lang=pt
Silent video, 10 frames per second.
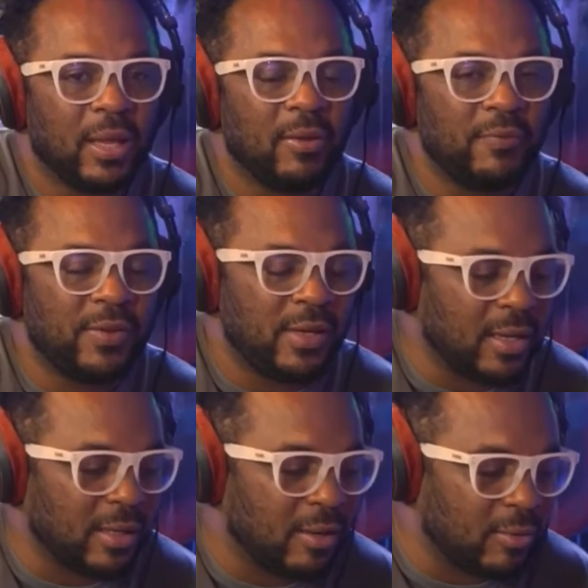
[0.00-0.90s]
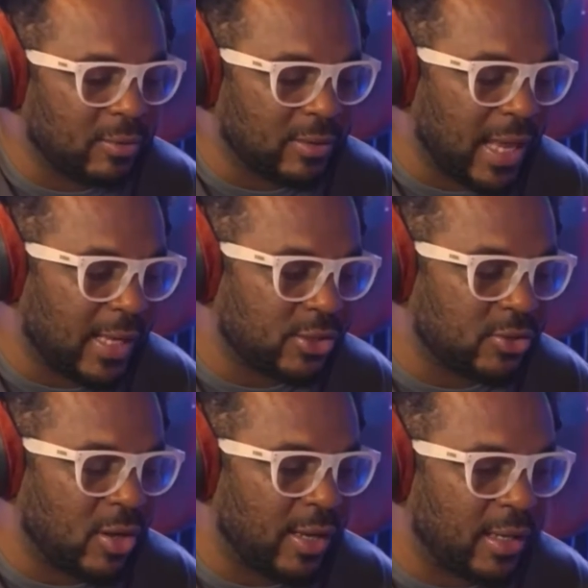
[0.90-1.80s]
eu vim aqui contar a
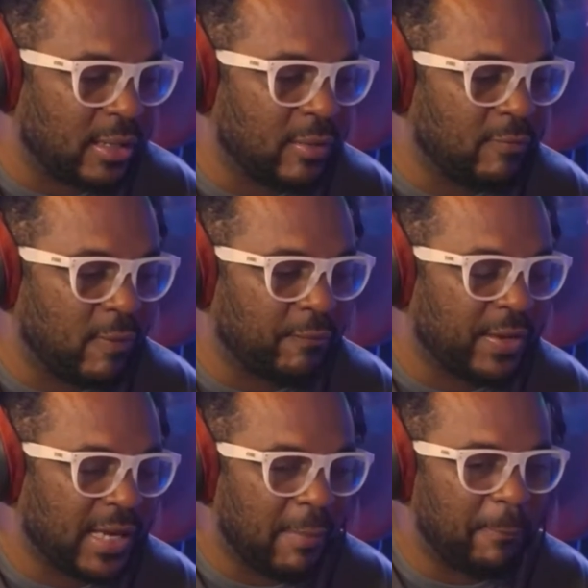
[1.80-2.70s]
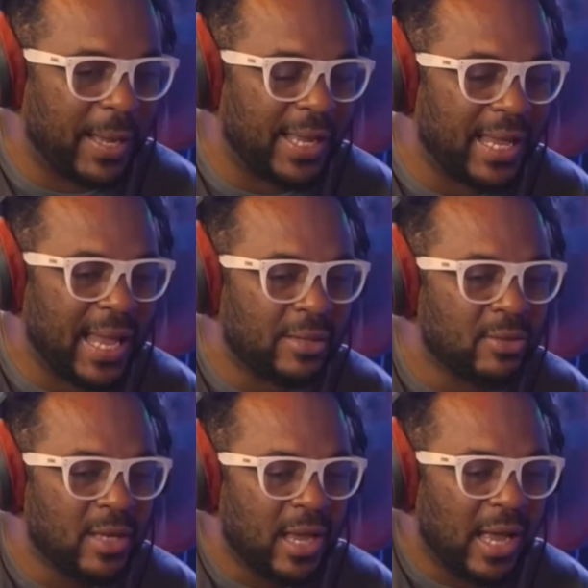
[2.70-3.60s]
história, não vou ficar parado.
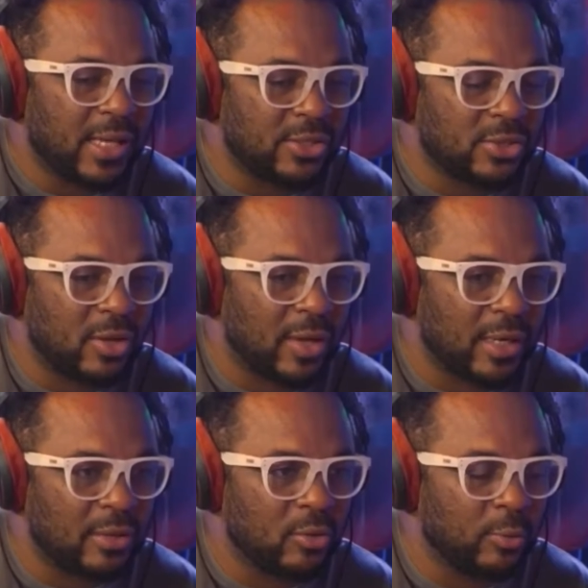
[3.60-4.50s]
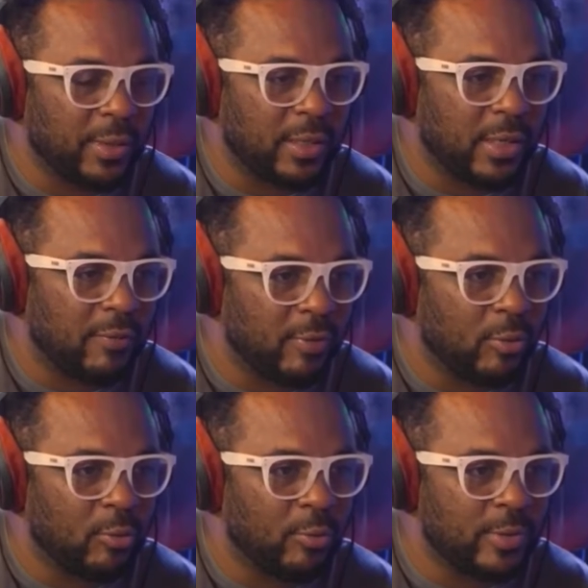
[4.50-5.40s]
A história do incrível
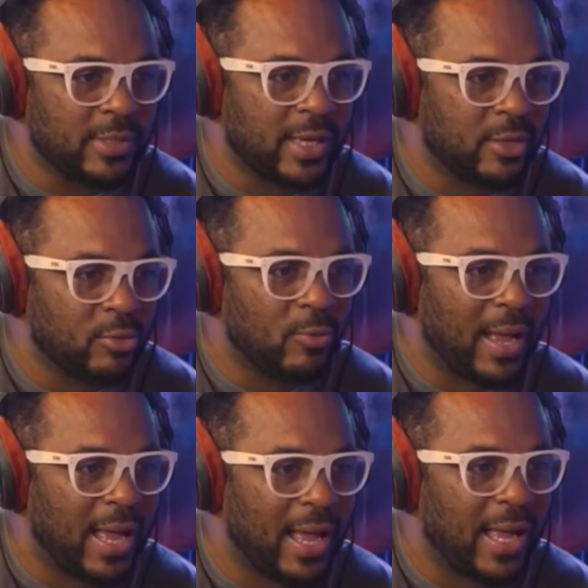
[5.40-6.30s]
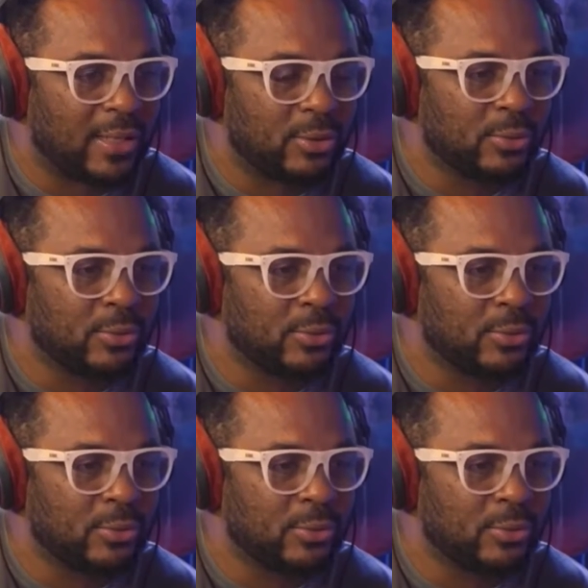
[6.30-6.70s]
Luiz Eduardo,